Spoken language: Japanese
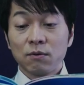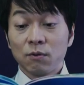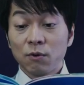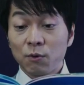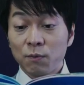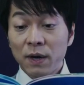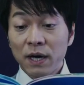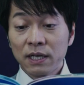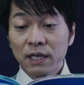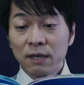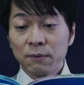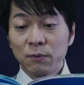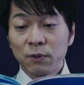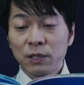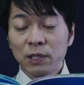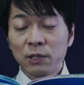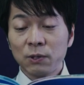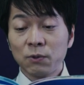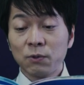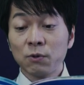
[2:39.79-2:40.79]
お化け
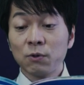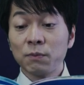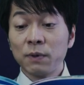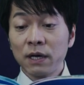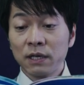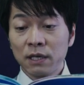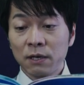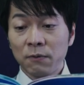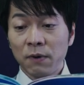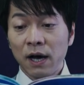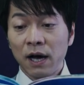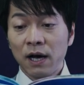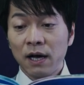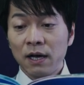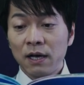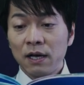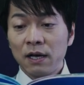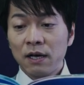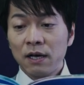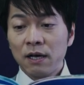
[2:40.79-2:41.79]
森のお化けは
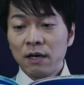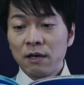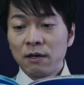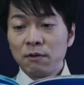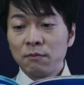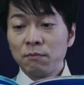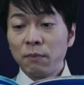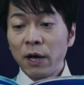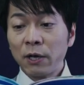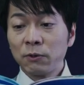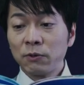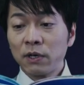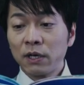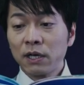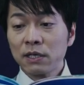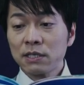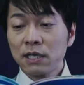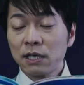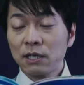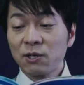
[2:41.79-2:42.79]
真夜
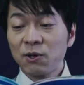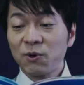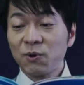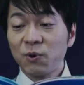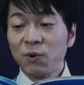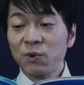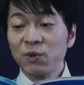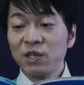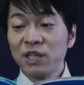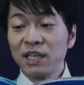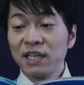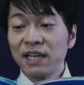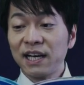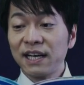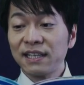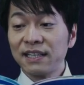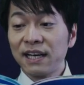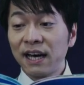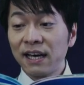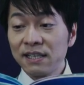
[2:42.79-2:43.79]
中さんのコーヒー
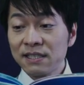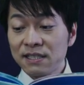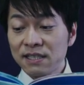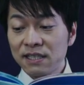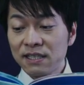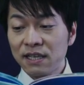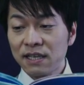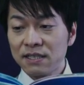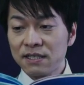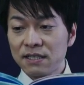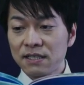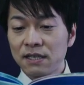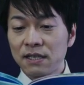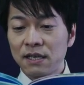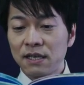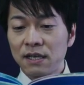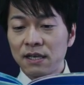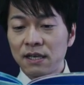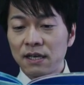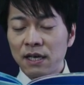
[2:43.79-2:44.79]
が大好きです
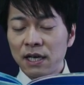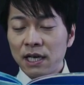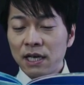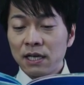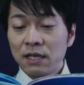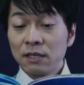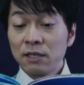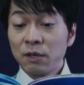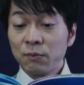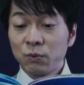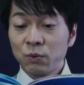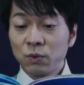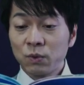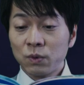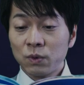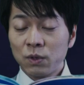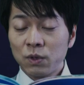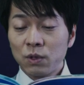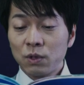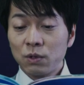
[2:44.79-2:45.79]
で
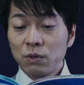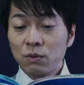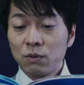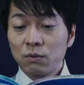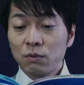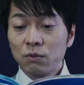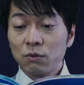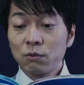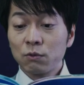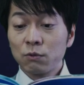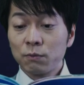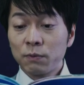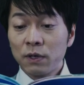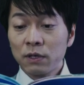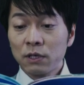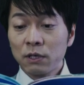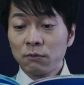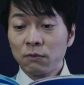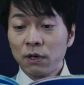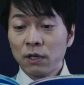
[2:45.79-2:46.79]
もお
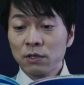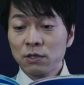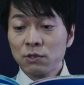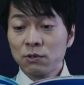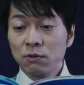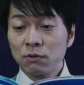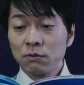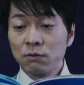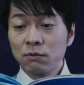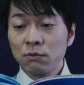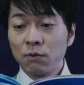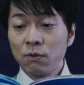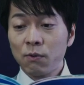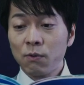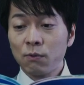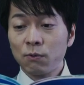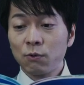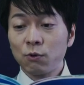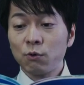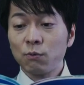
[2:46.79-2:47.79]
化けはちょっ
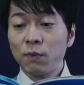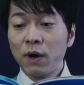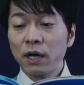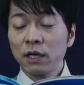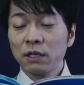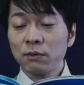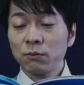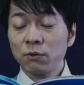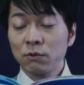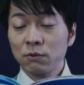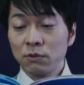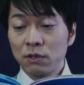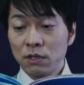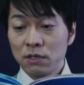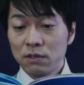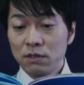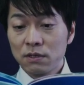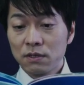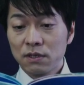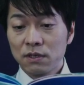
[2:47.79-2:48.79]
と困りもので
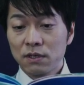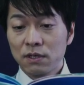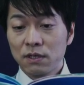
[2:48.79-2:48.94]
す